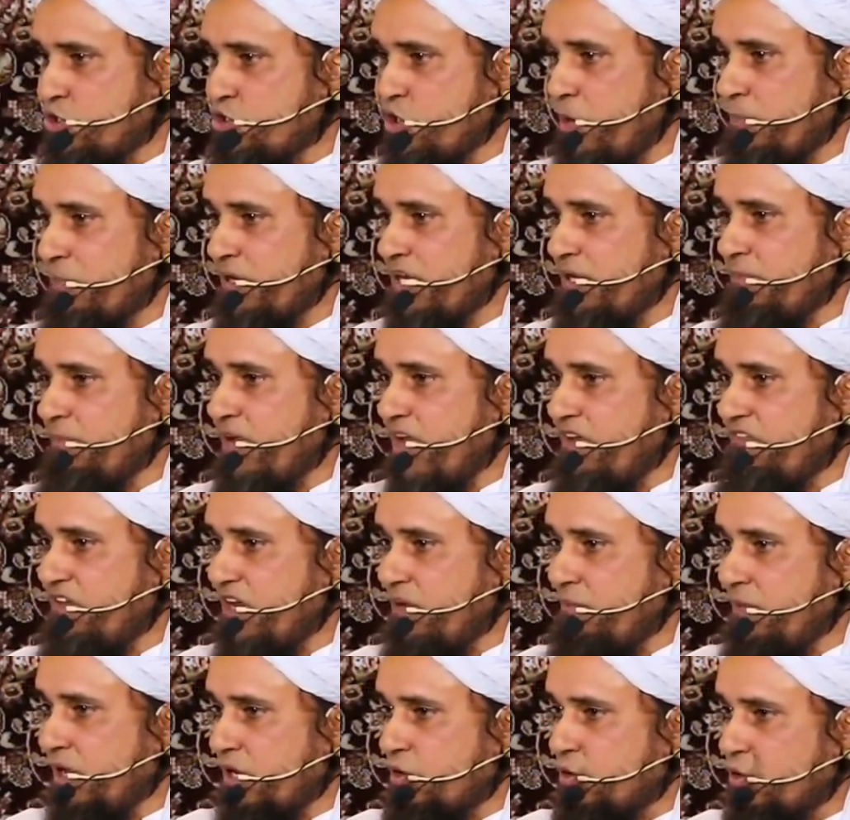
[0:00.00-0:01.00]
जो अपनी
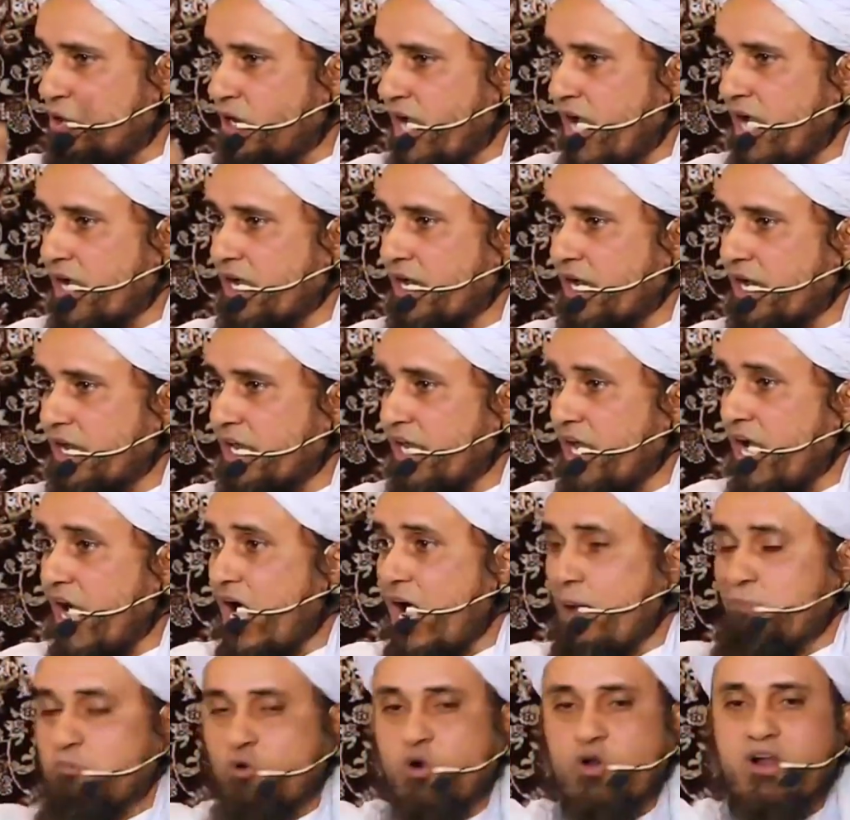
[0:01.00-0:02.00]
महफिल में गुनाह करके
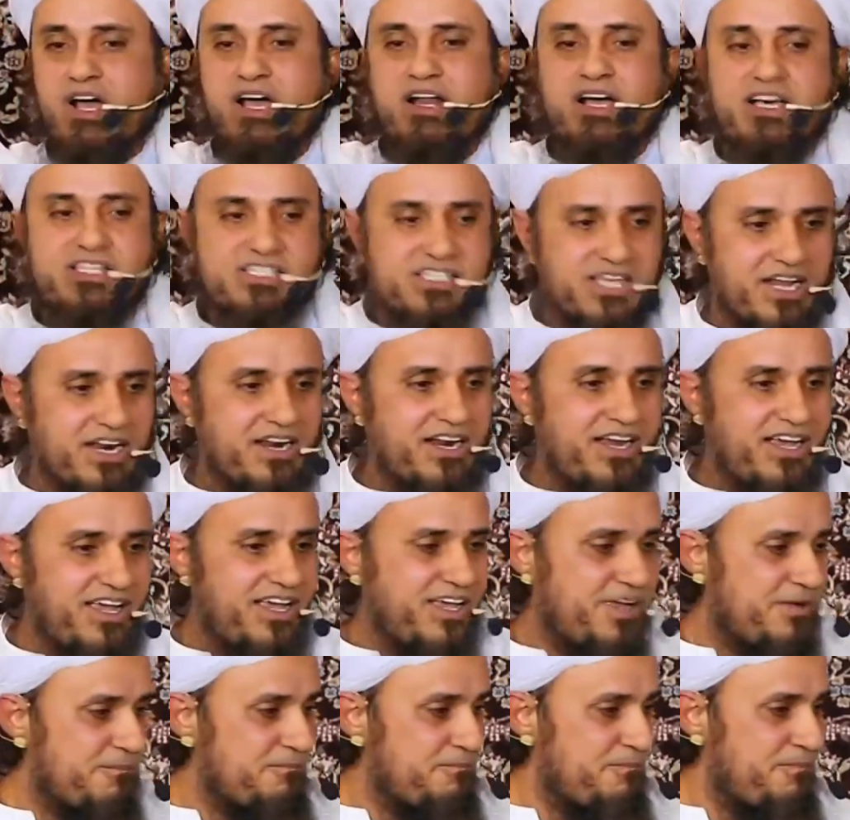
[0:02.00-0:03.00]
आपको नाराज़ कर रहा
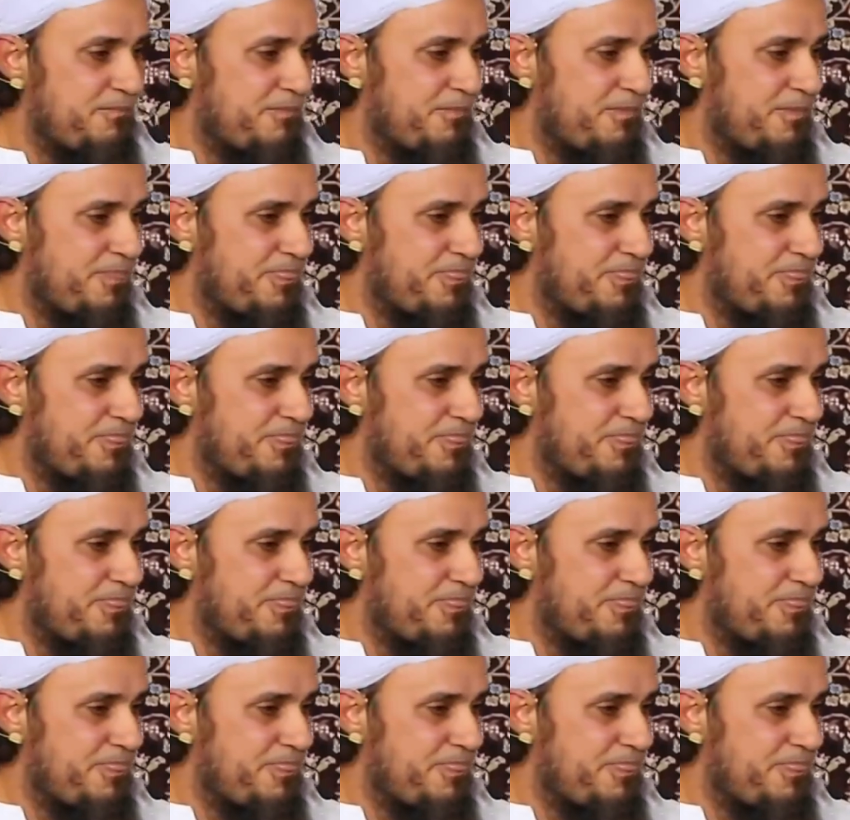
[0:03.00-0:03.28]
है